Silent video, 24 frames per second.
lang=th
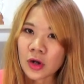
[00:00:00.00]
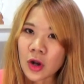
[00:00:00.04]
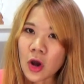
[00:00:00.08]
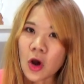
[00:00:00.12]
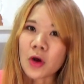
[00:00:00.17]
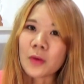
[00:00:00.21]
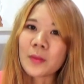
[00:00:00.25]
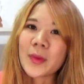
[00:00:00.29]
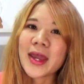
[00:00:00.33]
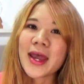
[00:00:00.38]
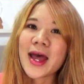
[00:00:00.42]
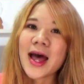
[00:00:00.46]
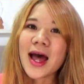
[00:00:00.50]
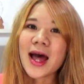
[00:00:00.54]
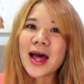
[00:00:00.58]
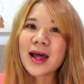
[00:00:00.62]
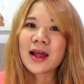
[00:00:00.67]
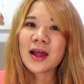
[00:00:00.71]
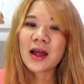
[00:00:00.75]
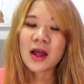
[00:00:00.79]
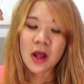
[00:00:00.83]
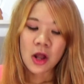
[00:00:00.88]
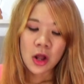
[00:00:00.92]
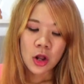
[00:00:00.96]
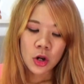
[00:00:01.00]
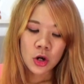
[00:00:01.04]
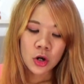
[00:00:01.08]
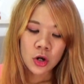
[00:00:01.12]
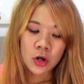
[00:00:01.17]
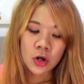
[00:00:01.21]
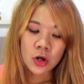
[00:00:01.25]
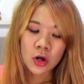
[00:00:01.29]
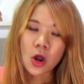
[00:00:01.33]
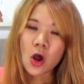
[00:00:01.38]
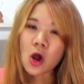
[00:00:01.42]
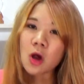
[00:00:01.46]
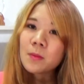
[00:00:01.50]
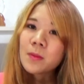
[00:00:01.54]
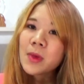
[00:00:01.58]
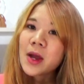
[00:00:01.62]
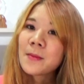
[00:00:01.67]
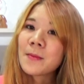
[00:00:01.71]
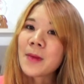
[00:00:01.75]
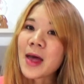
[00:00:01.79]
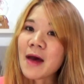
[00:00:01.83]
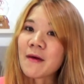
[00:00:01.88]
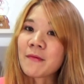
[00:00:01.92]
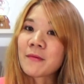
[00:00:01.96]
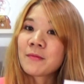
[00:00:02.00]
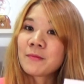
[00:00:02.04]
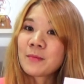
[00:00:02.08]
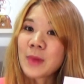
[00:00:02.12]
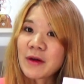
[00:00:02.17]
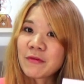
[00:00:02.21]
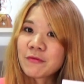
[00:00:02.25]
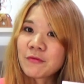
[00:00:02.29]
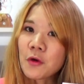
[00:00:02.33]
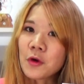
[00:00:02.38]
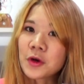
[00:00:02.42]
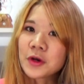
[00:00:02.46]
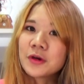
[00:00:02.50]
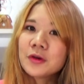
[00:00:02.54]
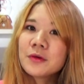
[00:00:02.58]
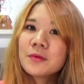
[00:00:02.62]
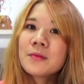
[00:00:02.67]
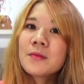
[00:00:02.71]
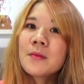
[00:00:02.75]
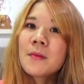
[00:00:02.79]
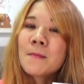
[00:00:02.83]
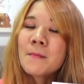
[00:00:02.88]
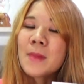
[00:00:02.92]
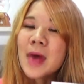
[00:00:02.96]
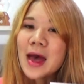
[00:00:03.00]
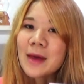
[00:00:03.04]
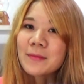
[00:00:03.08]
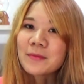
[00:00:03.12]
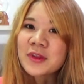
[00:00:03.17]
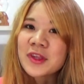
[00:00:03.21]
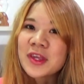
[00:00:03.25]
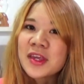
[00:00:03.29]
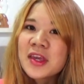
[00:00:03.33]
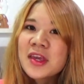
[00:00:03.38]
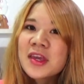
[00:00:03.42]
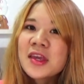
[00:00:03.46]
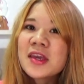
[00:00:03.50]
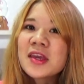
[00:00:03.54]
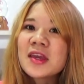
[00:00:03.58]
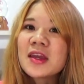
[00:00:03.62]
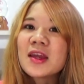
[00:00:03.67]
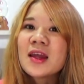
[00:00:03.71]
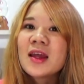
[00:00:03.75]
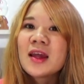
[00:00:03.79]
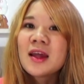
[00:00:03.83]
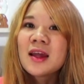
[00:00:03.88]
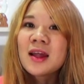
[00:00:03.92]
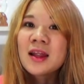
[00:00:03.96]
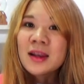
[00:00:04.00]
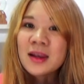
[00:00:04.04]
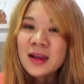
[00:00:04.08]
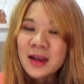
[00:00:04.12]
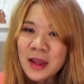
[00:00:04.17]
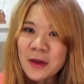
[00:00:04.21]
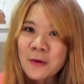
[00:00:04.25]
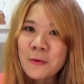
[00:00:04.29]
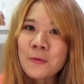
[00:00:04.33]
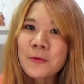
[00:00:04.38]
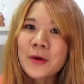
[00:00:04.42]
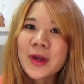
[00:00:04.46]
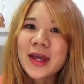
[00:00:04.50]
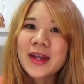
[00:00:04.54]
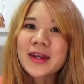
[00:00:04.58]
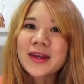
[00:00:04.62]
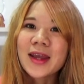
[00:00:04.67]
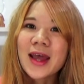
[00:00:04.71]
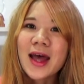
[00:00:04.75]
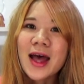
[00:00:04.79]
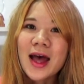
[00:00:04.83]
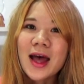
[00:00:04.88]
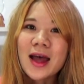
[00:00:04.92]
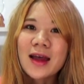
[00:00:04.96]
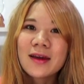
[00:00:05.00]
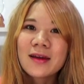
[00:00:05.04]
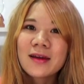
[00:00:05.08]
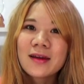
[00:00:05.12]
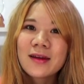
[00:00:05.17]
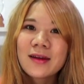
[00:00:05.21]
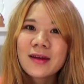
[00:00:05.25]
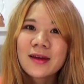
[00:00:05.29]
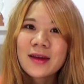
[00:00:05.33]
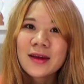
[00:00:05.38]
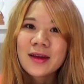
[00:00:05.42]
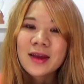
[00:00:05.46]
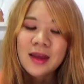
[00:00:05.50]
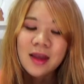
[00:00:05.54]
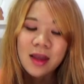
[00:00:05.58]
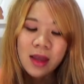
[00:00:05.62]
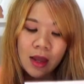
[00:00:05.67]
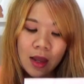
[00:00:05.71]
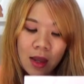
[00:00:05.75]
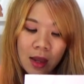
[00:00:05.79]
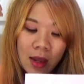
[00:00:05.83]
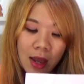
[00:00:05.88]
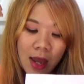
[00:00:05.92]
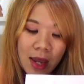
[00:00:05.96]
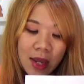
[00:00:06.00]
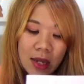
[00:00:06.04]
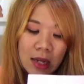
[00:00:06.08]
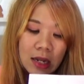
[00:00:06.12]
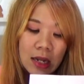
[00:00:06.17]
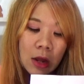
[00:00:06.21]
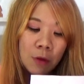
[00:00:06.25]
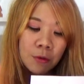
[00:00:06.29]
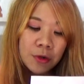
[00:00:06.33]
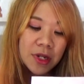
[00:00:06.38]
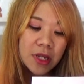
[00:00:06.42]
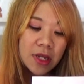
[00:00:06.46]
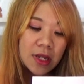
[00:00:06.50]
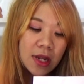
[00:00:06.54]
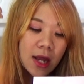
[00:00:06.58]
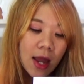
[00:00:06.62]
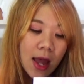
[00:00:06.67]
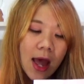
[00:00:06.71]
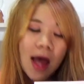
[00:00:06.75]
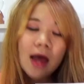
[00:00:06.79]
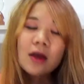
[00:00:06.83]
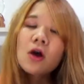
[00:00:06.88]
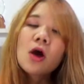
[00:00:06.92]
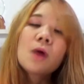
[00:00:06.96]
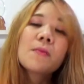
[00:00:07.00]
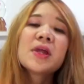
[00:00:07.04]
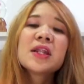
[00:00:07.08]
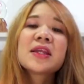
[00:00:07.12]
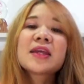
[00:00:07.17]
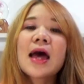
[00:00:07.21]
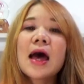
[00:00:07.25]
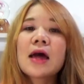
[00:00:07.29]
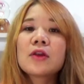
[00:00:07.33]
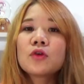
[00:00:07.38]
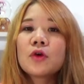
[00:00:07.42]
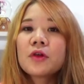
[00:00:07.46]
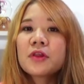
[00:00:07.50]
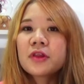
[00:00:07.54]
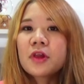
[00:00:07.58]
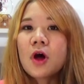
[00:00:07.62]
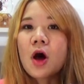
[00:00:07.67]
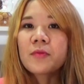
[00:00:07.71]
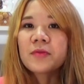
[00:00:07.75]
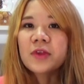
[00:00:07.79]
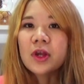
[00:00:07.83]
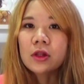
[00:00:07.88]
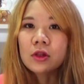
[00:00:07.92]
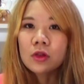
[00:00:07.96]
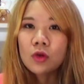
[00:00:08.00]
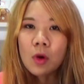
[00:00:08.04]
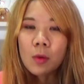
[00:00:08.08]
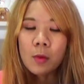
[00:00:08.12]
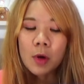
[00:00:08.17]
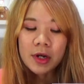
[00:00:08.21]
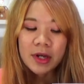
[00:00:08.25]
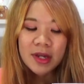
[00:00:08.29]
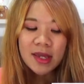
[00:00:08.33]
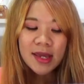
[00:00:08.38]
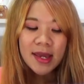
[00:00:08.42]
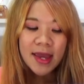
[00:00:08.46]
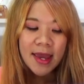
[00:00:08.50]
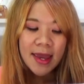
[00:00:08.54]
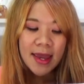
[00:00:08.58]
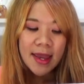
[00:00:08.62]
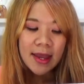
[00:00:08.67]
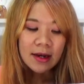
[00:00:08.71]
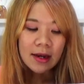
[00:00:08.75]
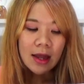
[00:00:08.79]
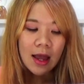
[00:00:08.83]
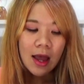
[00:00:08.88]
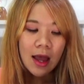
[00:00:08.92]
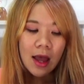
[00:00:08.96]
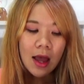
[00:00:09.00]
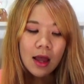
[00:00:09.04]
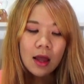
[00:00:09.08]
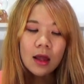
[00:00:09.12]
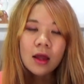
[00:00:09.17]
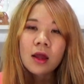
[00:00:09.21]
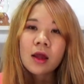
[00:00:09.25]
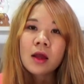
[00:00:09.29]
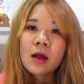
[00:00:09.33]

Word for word: ลองไหมคะ ลองมาแบบมาฝนแบบที่เร็วกันค่ะ ไอเหล่านี้นะคะก็เป็นการทดสอบจากตัวบอนนี่เองนะคะ